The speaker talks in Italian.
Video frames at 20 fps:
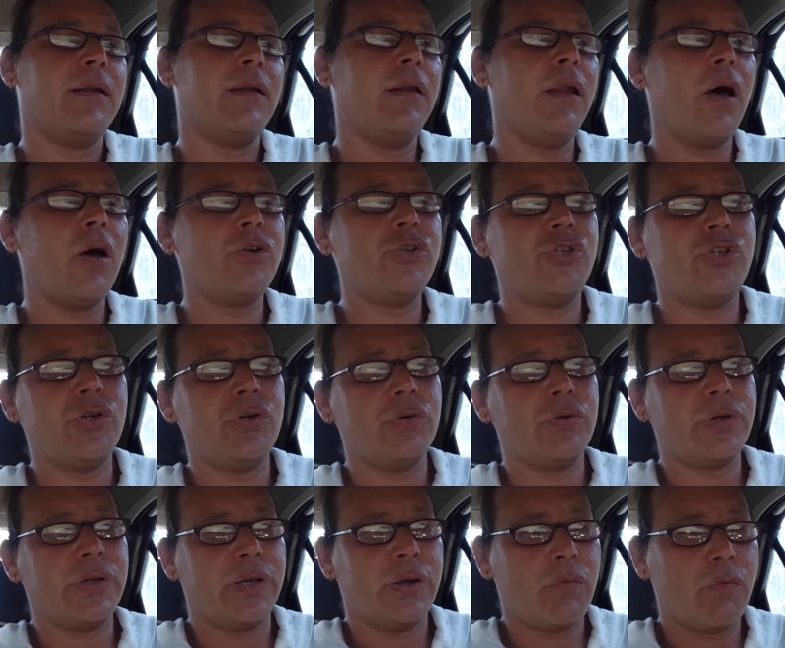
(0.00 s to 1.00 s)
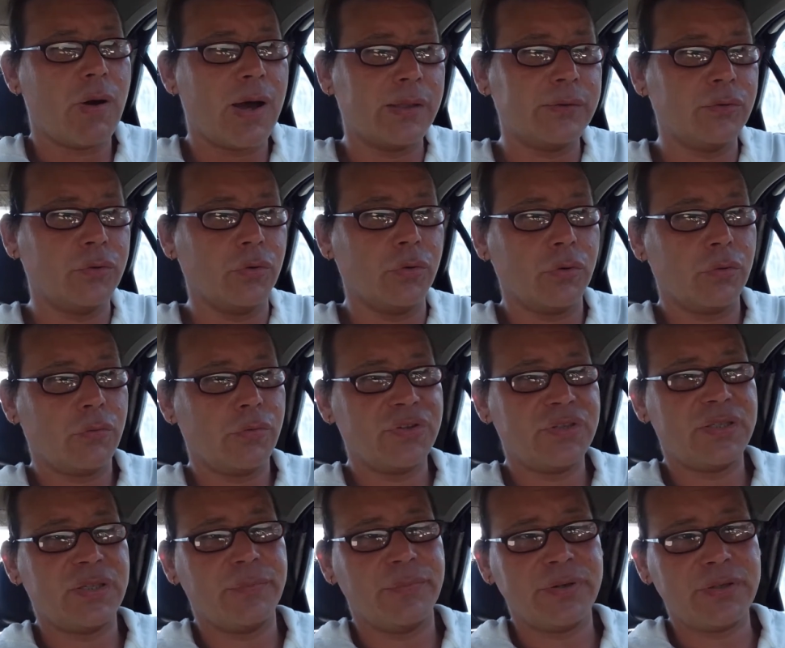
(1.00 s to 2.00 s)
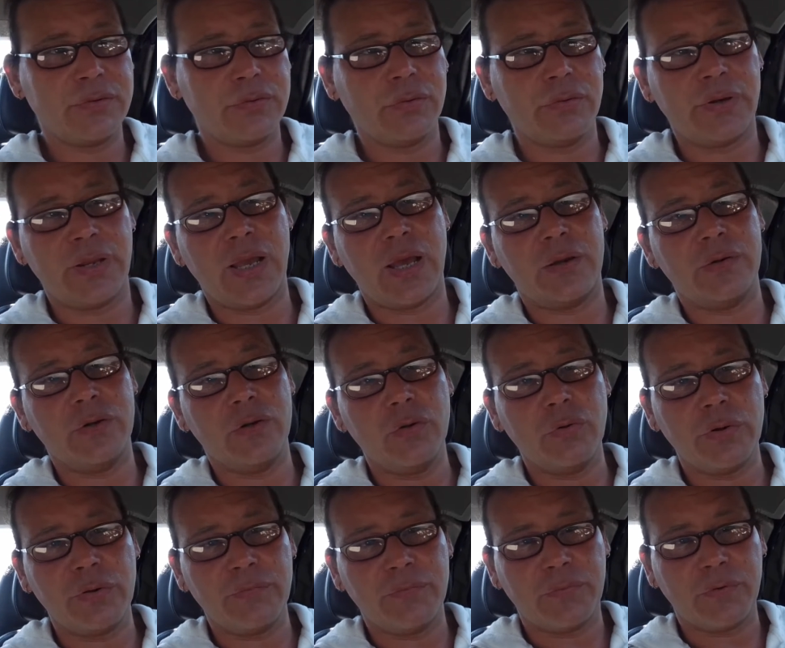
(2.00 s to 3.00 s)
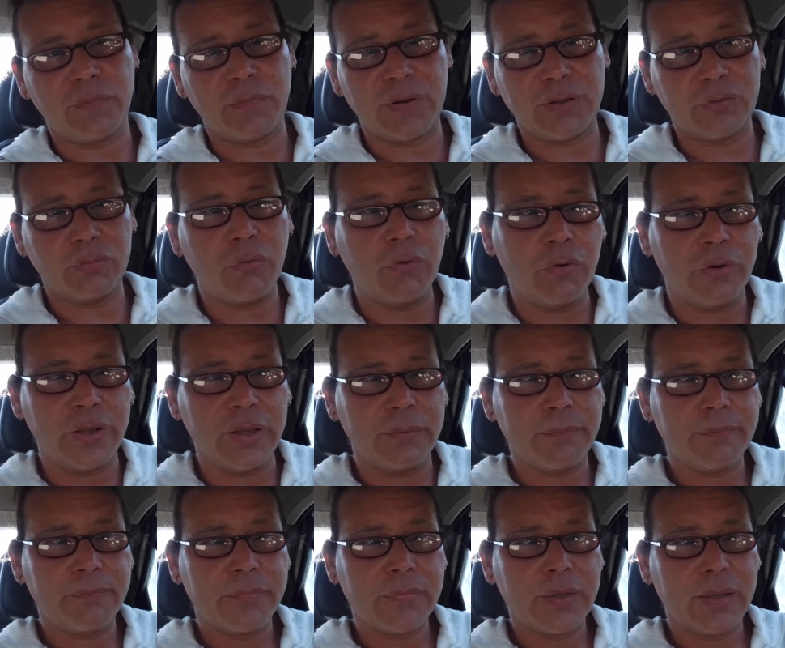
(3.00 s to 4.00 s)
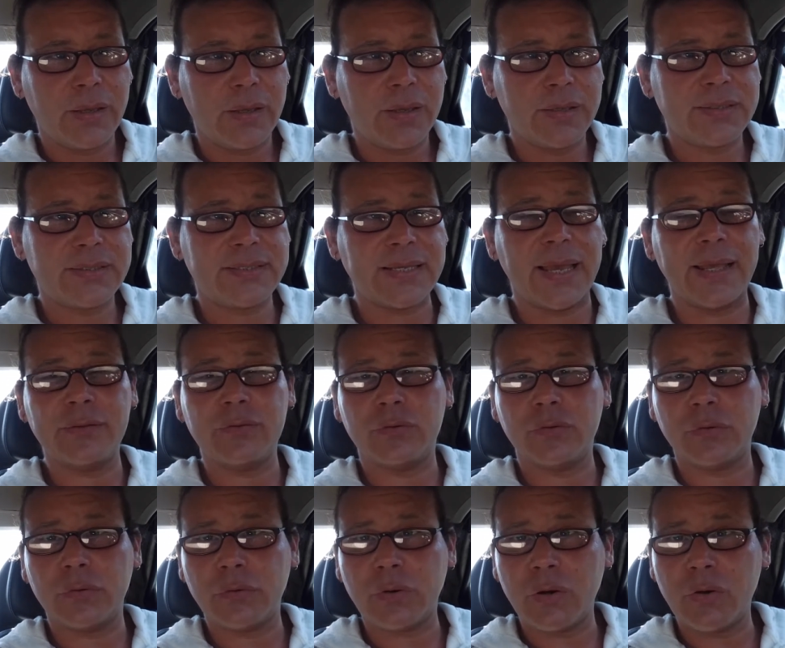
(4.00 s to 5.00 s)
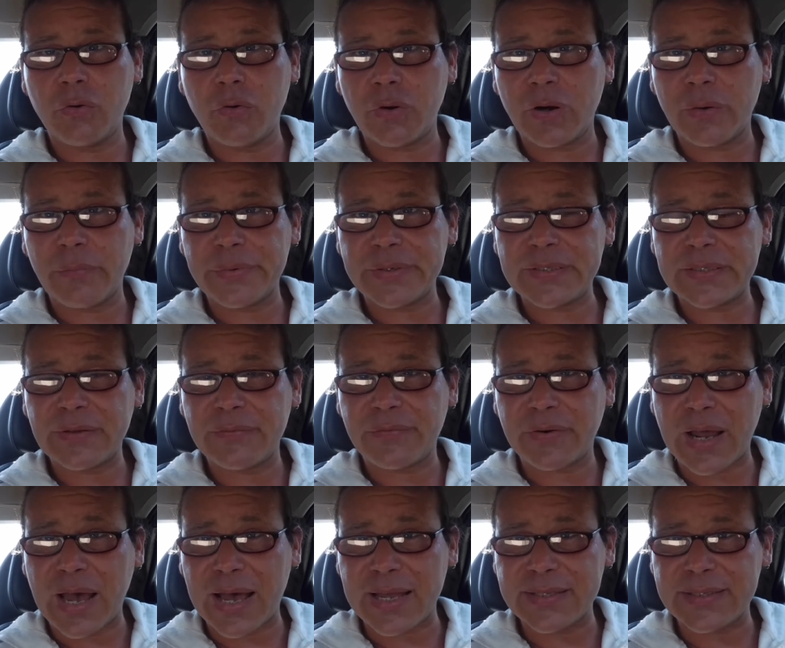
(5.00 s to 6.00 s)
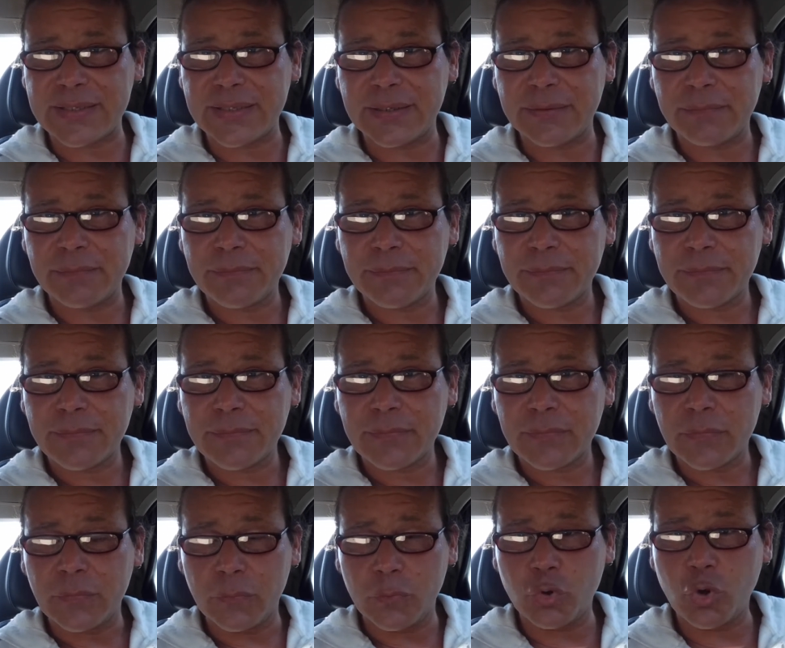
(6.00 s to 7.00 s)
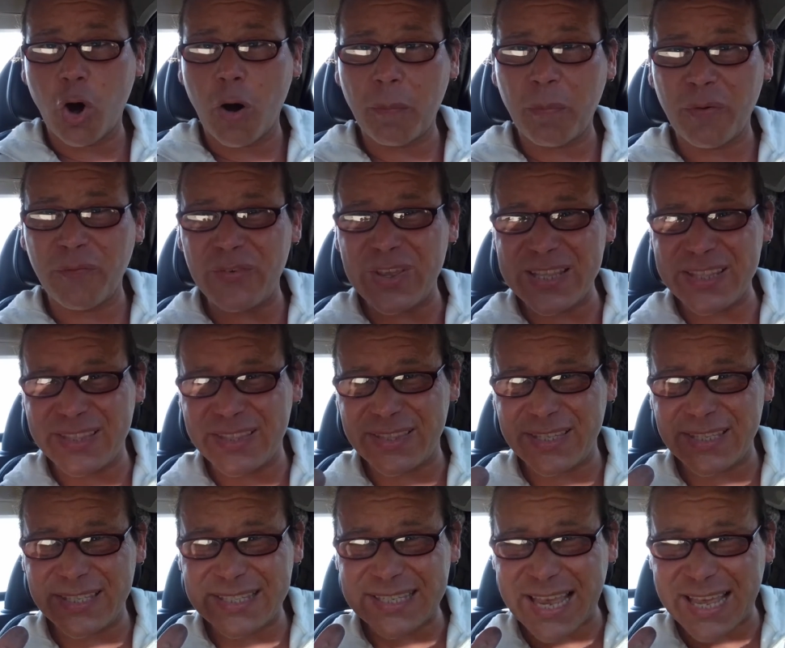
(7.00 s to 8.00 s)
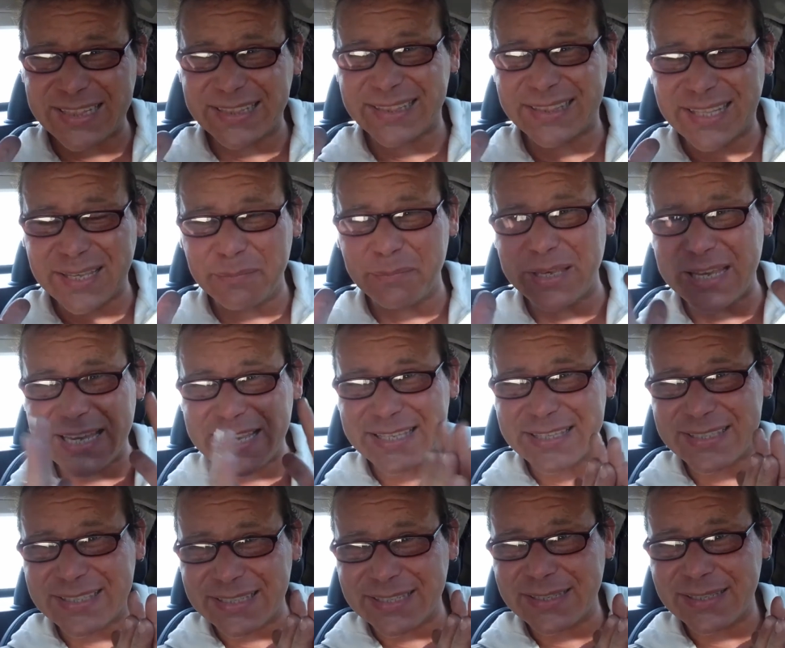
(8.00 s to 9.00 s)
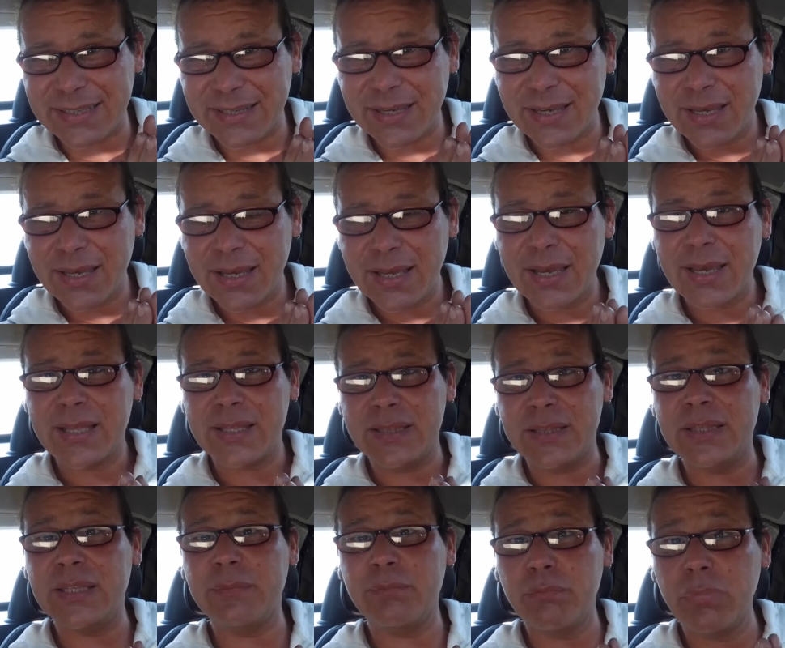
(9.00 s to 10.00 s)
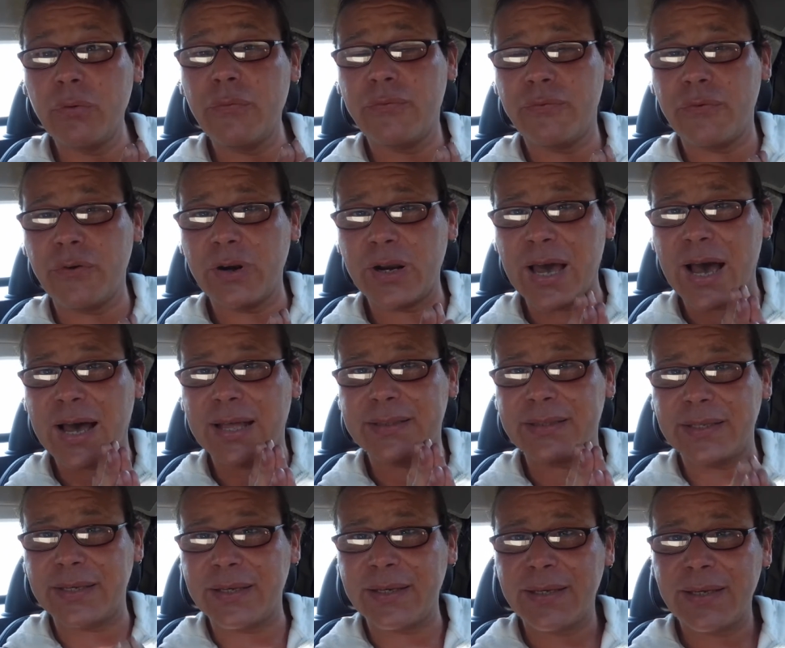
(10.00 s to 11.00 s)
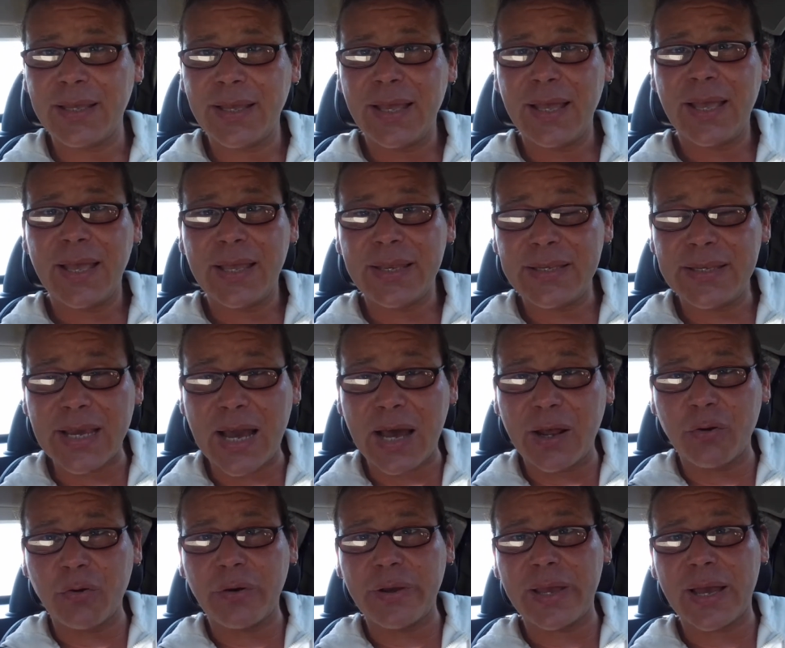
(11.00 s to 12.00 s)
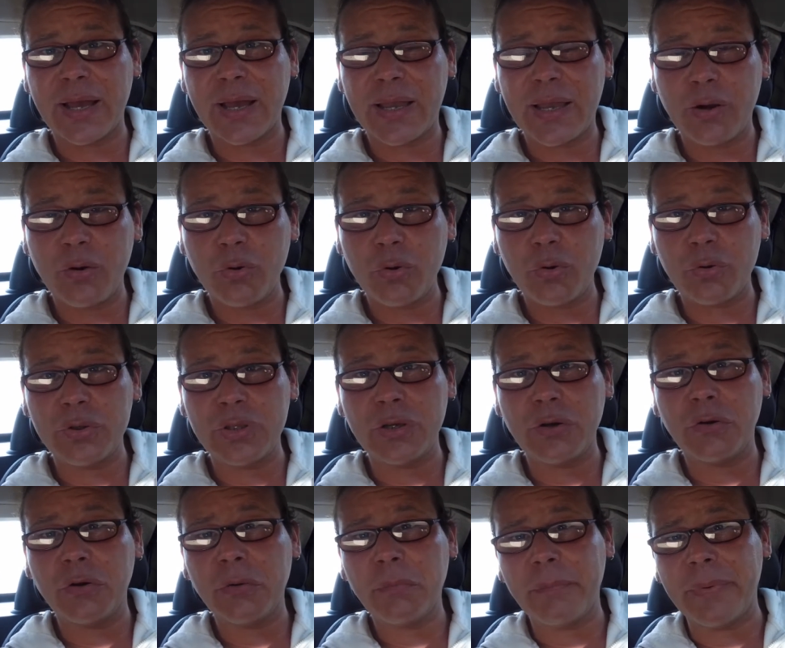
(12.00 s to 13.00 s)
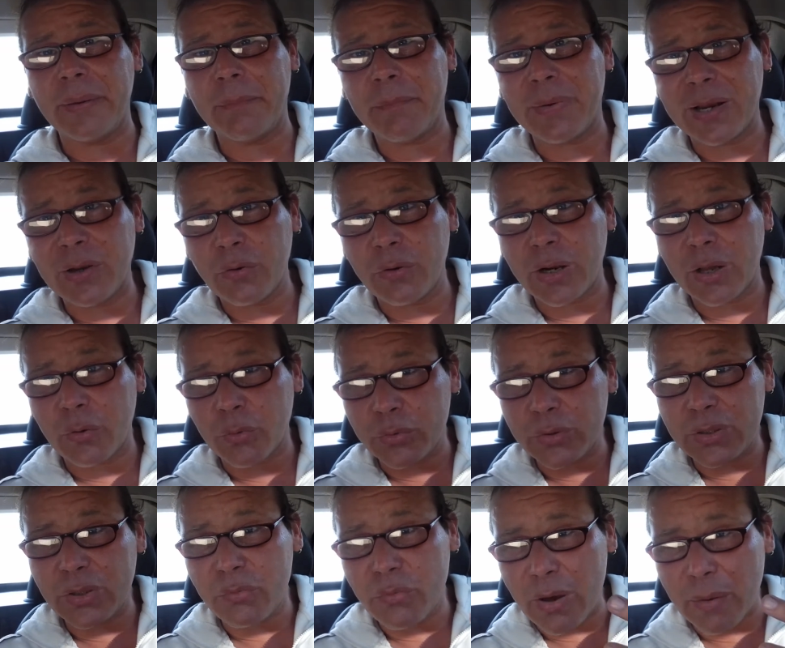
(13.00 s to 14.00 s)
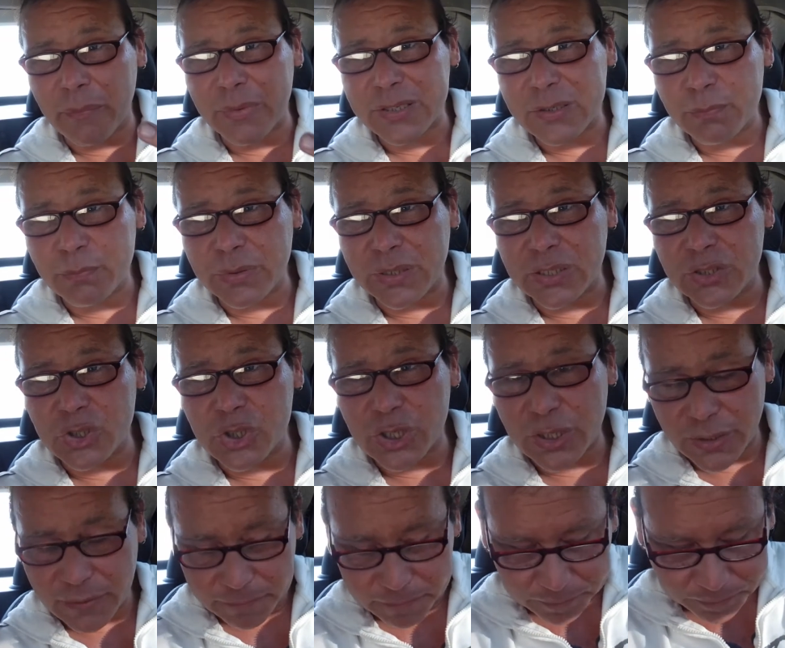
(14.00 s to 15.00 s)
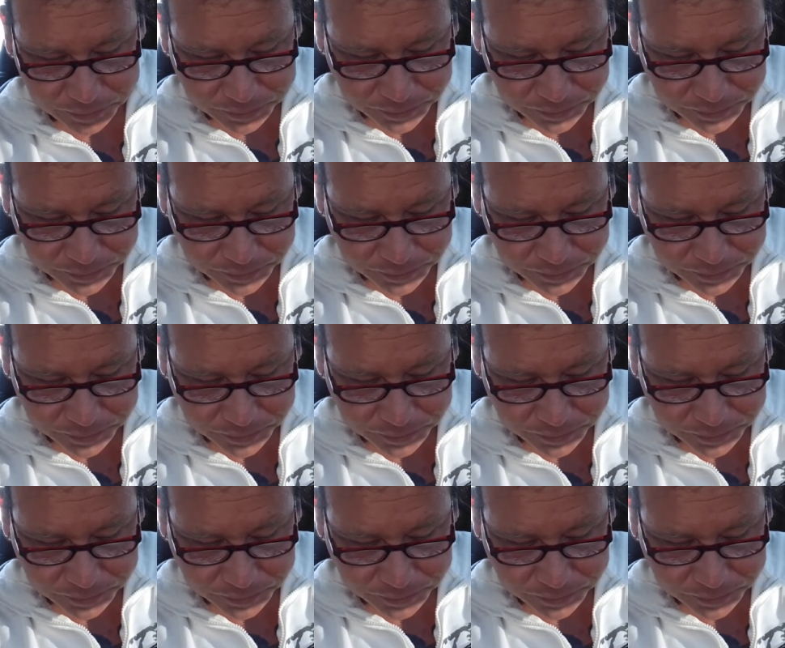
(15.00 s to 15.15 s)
Logico che quando queste persone hanno i loro informatori e sentono ancora queste frasi, dopo 27 mesi di buffonate, chiaro che anche loro dicono, beh, ma allora continuiamo a spingere.